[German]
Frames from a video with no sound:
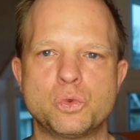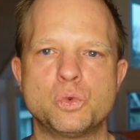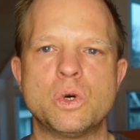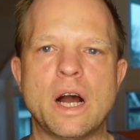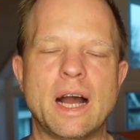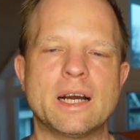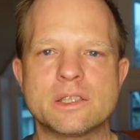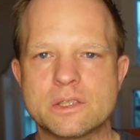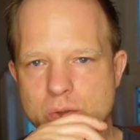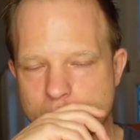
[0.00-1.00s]
du
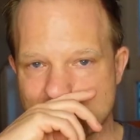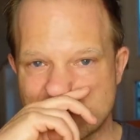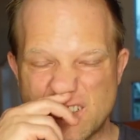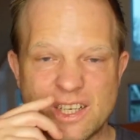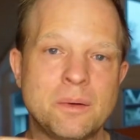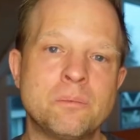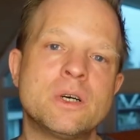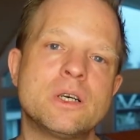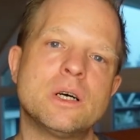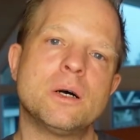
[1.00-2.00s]
Angst und
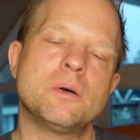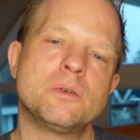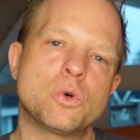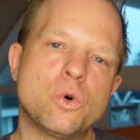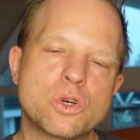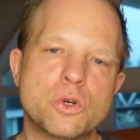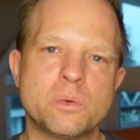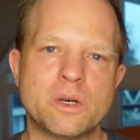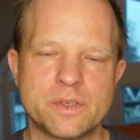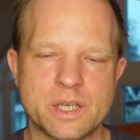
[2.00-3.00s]
ähm, äh, Druck
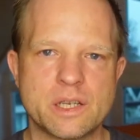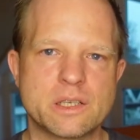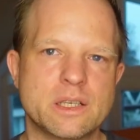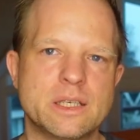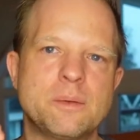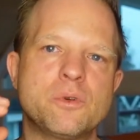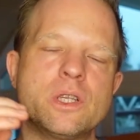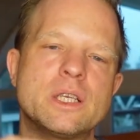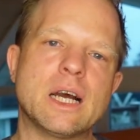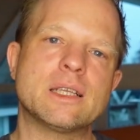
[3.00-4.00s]
überwindest, indem du
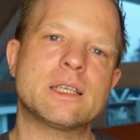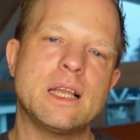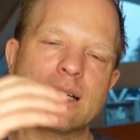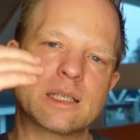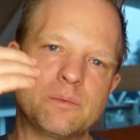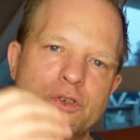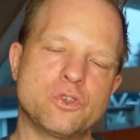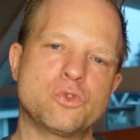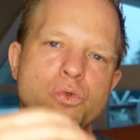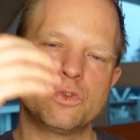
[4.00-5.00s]
dich ganz langsam
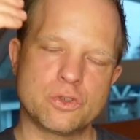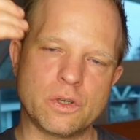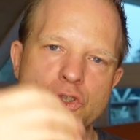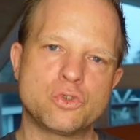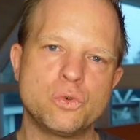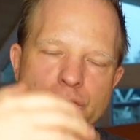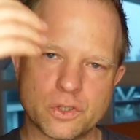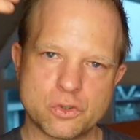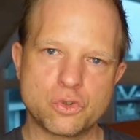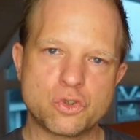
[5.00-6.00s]
von, zu, von
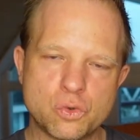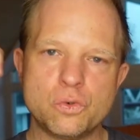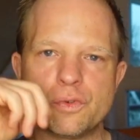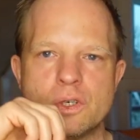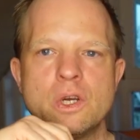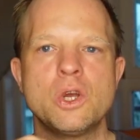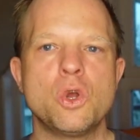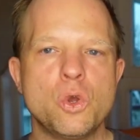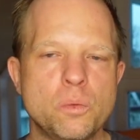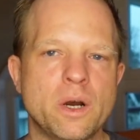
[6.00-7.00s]
Stufe zu Stufe
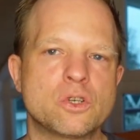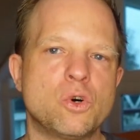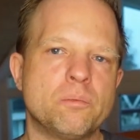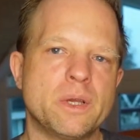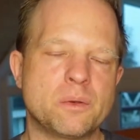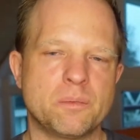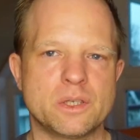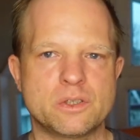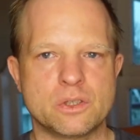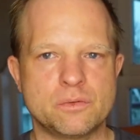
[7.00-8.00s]
über ein
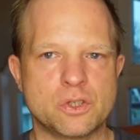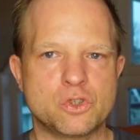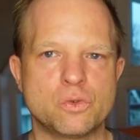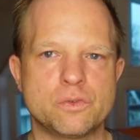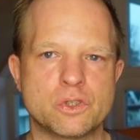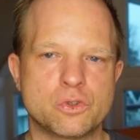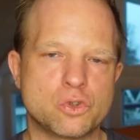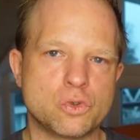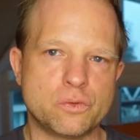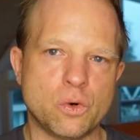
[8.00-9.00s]
Commitment äh, von Stufe zu
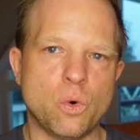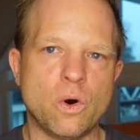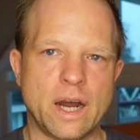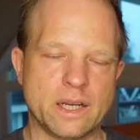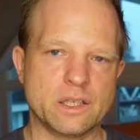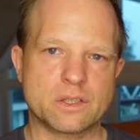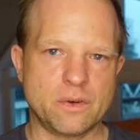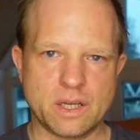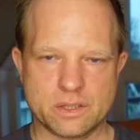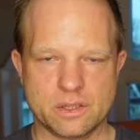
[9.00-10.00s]
Stufe hochhangelst
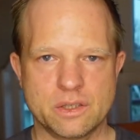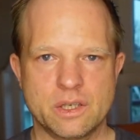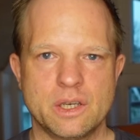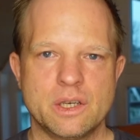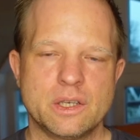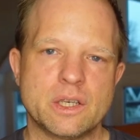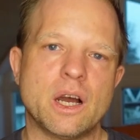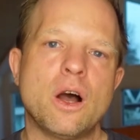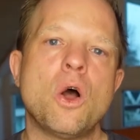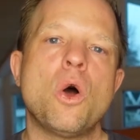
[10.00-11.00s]
quasi.
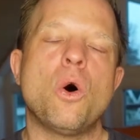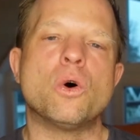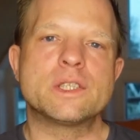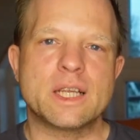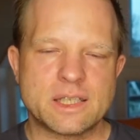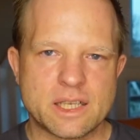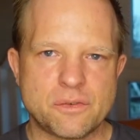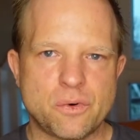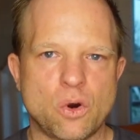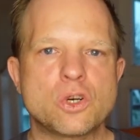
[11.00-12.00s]
Ja? Und
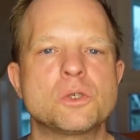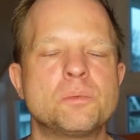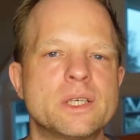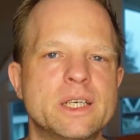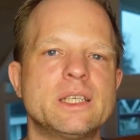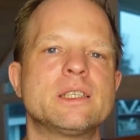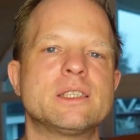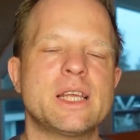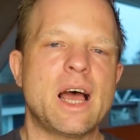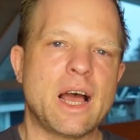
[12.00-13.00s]
Sensate Focus beginnt
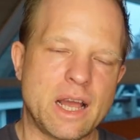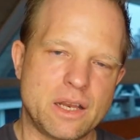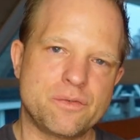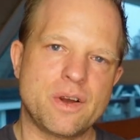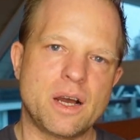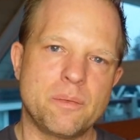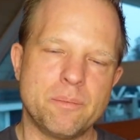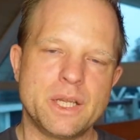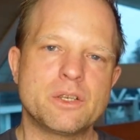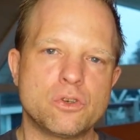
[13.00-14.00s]
sehr einfach
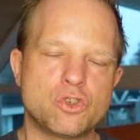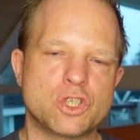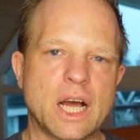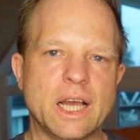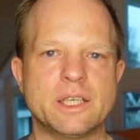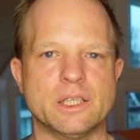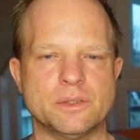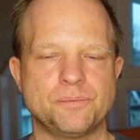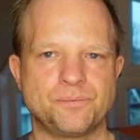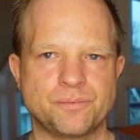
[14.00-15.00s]
mit Streicheln.